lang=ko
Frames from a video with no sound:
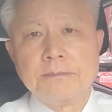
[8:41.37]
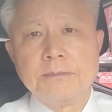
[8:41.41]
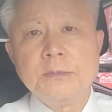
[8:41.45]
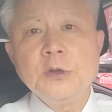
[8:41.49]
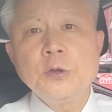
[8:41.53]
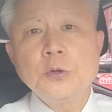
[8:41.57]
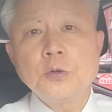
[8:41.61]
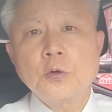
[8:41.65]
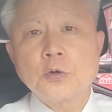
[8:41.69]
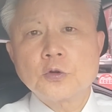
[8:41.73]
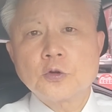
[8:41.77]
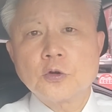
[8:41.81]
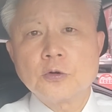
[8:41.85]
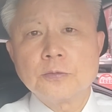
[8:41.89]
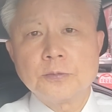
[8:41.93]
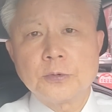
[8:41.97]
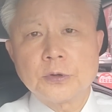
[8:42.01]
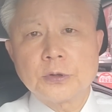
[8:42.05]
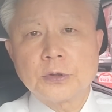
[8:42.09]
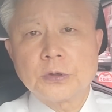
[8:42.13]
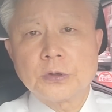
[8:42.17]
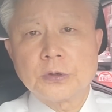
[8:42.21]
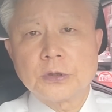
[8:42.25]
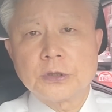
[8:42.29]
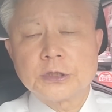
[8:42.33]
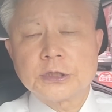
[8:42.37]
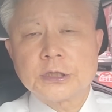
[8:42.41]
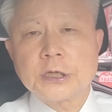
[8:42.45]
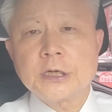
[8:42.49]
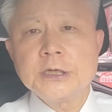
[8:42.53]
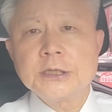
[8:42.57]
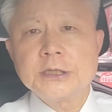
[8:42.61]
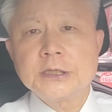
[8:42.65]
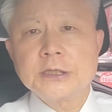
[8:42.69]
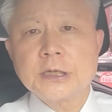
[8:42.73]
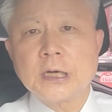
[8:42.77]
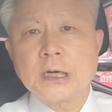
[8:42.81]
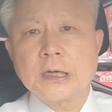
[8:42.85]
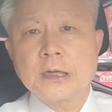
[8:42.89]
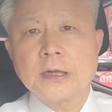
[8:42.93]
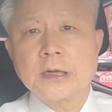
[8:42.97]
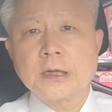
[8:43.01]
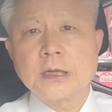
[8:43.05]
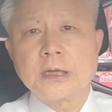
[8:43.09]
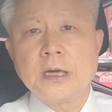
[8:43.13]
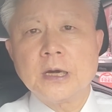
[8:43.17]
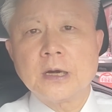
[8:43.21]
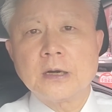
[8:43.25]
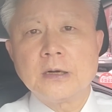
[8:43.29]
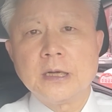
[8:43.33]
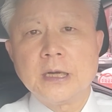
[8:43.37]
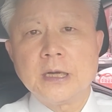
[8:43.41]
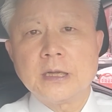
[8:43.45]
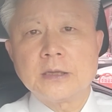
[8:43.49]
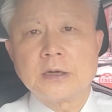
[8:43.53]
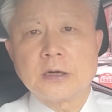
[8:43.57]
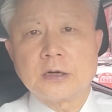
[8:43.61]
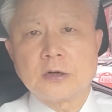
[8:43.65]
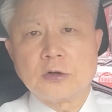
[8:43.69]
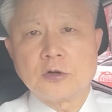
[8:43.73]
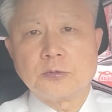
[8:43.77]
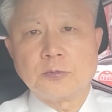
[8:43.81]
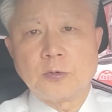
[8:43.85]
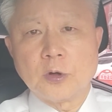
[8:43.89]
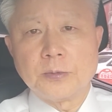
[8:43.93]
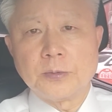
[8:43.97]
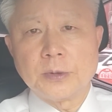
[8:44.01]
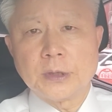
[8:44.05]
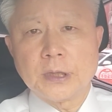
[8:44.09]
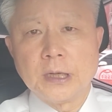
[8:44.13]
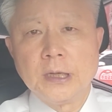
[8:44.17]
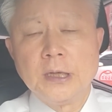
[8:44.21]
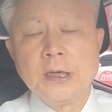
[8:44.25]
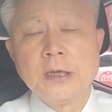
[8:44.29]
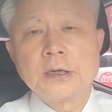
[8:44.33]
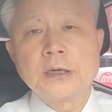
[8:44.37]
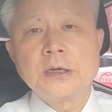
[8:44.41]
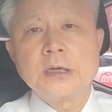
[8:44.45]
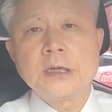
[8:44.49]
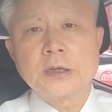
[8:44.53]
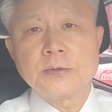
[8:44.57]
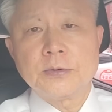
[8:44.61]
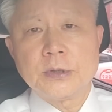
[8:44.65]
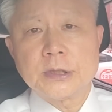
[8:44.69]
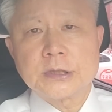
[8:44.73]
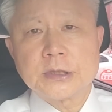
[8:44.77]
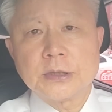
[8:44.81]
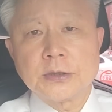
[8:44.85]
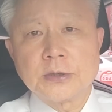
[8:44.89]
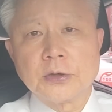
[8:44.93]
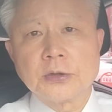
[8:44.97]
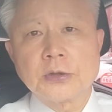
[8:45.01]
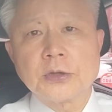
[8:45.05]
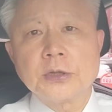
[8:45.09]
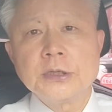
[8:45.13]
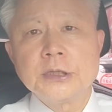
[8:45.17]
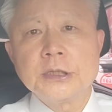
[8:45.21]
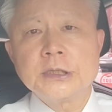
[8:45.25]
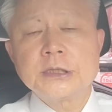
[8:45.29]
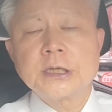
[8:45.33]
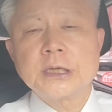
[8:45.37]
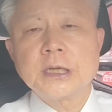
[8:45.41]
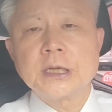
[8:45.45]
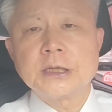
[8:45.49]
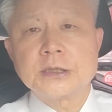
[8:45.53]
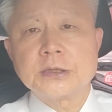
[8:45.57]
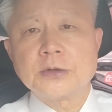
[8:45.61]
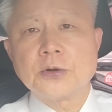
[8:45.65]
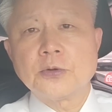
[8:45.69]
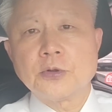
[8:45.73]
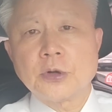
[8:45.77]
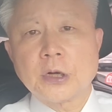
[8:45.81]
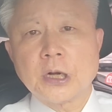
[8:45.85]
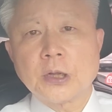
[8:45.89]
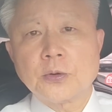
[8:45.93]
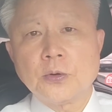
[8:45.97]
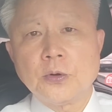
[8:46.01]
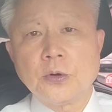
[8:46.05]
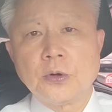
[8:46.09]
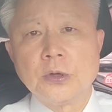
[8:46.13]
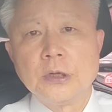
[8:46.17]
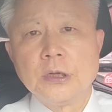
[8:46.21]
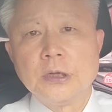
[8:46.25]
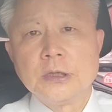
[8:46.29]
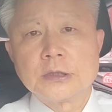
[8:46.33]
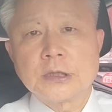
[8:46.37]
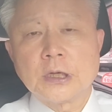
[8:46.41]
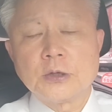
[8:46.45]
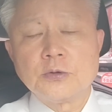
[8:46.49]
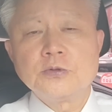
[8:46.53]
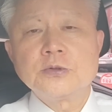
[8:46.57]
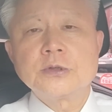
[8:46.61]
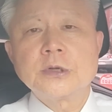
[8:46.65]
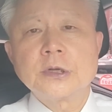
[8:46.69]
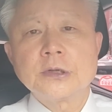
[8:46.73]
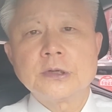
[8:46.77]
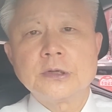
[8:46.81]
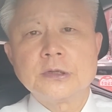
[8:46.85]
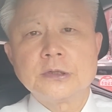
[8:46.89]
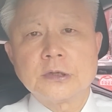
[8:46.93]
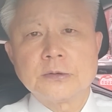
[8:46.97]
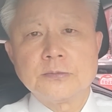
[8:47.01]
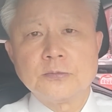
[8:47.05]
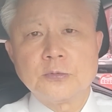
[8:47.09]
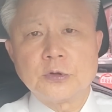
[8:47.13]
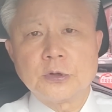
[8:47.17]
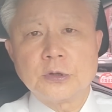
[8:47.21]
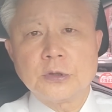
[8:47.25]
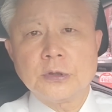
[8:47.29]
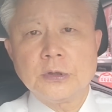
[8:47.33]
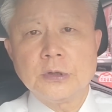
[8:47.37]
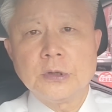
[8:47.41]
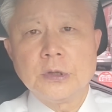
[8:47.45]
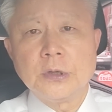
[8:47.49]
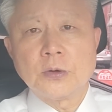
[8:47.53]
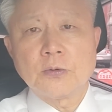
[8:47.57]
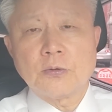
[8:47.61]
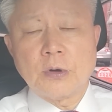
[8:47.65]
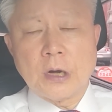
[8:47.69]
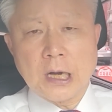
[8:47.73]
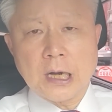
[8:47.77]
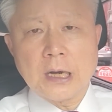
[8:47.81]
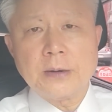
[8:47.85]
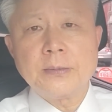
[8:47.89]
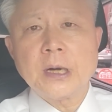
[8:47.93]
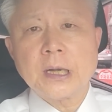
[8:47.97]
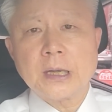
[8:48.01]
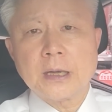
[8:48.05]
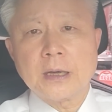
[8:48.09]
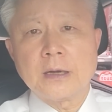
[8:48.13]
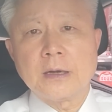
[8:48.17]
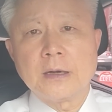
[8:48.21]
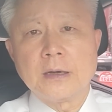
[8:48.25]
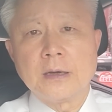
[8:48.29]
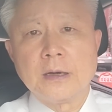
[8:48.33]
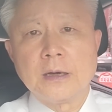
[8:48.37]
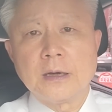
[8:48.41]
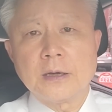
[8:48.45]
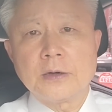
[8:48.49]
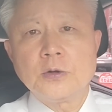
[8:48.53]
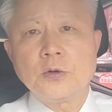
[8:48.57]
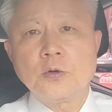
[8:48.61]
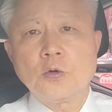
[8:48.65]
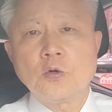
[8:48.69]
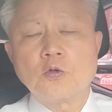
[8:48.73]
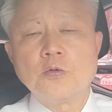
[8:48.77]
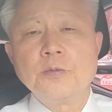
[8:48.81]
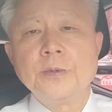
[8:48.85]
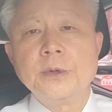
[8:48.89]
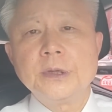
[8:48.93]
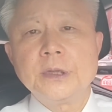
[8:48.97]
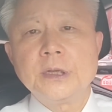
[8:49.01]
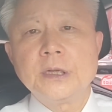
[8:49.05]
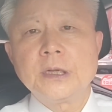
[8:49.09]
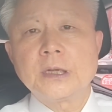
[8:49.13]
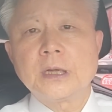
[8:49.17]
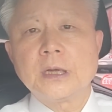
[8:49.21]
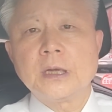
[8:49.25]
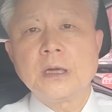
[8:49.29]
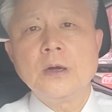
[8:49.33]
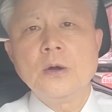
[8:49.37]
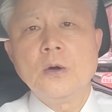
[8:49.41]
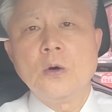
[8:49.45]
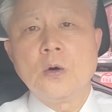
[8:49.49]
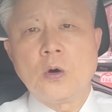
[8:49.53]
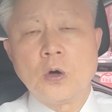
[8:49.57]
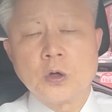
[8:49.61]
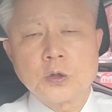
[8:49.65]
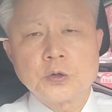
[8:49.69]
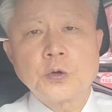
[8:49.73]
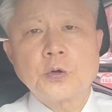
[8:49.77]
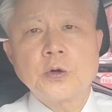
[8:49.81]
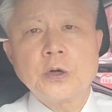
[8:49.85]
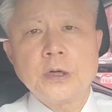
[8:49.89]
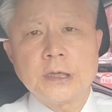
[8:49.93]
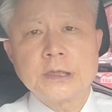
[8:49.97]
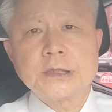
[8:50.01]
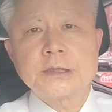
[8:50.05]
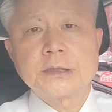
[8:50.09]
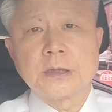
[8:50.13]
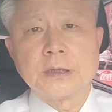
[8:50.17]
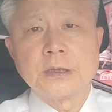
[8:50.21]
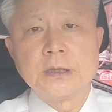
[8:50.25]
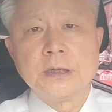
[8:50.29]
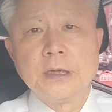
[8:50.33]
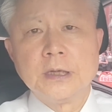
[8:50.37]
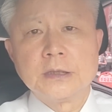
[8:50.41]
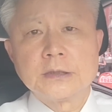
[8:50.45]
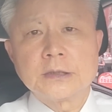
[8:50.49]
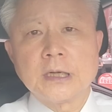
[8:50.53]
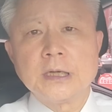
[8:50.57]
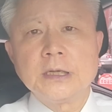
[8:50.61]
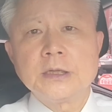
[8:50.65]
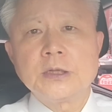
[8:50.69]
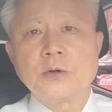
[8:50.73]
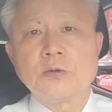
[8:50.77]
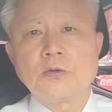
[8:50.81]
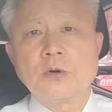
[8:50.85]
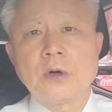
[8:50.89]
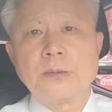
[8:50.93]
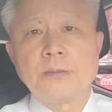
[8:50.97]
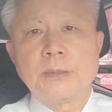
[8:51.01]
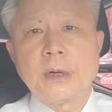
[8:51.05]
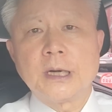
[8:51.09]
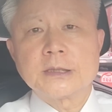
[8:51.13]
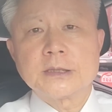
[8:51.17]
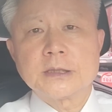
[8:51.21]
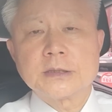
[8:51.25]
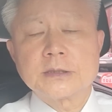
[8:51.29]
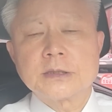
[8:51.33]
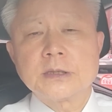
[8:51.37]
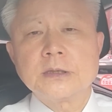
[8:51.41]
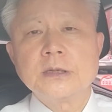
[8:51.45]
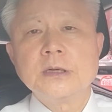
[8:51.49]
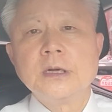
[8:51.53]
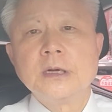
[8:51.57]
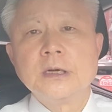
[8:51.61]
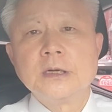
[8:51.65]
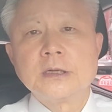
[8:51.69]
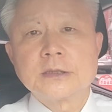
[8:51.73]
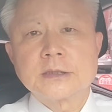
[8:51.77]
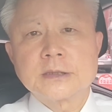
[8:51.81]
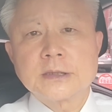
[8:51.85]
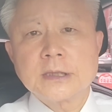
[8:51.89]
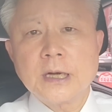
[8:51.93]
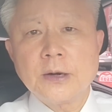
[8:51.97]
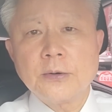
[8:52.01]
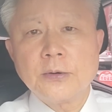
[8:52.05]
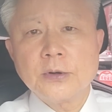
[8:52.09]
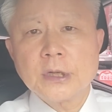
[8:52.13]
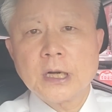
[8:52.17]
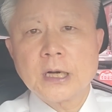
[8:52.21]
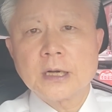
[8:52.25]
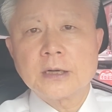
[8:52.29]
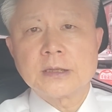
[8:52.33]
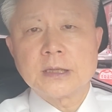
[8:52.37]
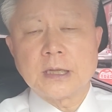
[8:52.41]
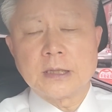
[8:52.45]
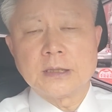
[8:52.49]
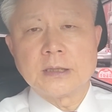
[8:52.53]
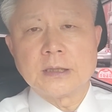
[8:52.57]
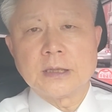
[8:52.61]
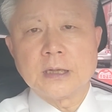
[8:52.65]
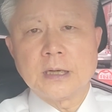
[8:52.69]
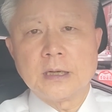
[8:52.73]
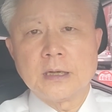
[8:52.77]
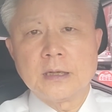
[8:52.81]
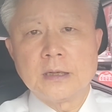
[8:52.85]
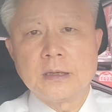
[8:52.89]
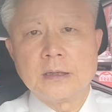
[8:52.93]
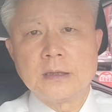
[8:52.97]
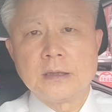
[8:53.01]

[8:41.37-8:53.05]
민노총부터 철저하게 기획을 해야 될 걸로 보입니다. 그러기 위해서는 어떤 희생이 치르더라도 자, 윤석열 정부는 과감하게 그리고 국민들에게 호소를 해서 자, 이들과 맞서서 싸워야 할 것 아닌가.